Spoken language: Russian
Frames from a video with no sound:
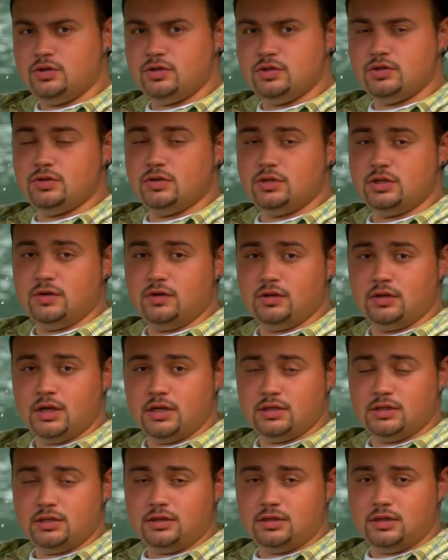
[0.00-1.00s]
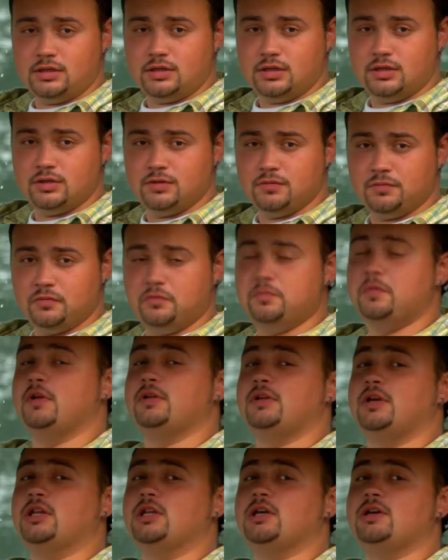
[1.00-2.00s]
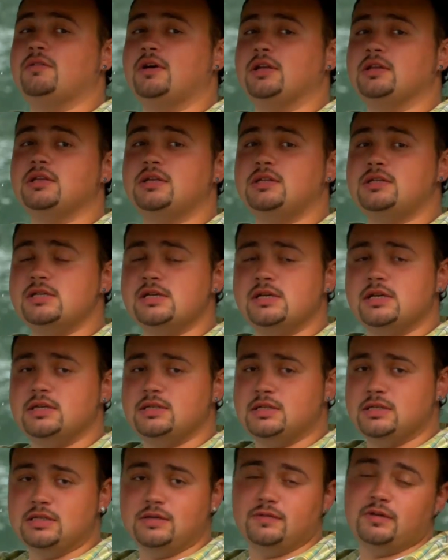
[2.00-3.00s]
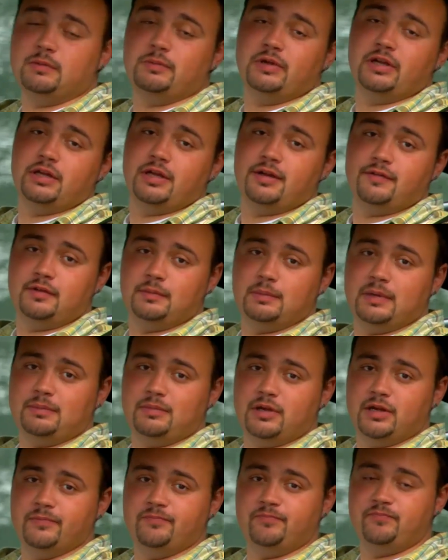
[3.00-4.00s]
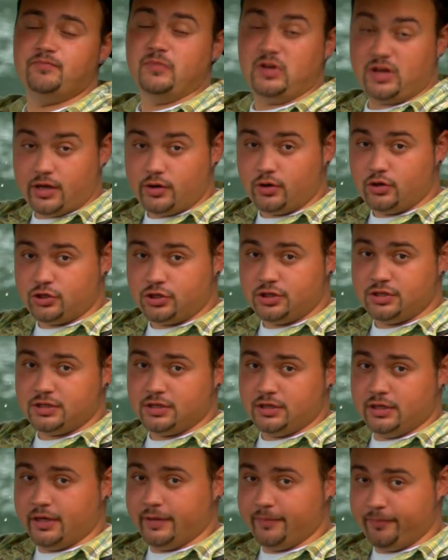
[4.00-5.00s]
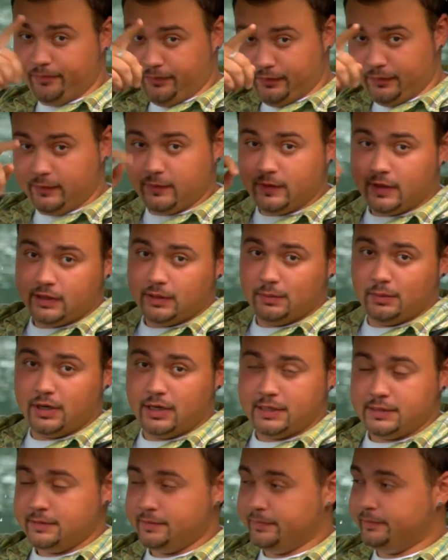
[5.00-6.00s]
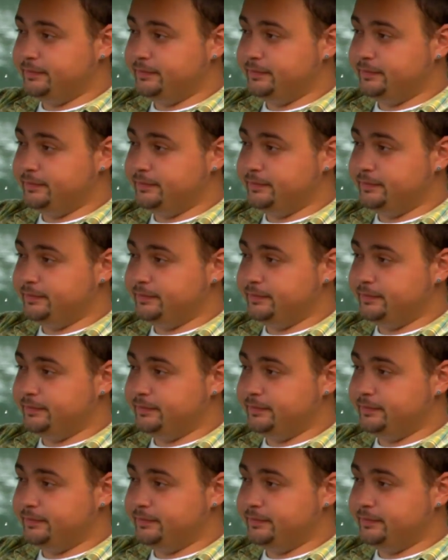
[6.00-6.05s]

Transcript: 619 тысяч – вполне адекватные деньги за современный автомобиль. Хорошая цена, надо брать.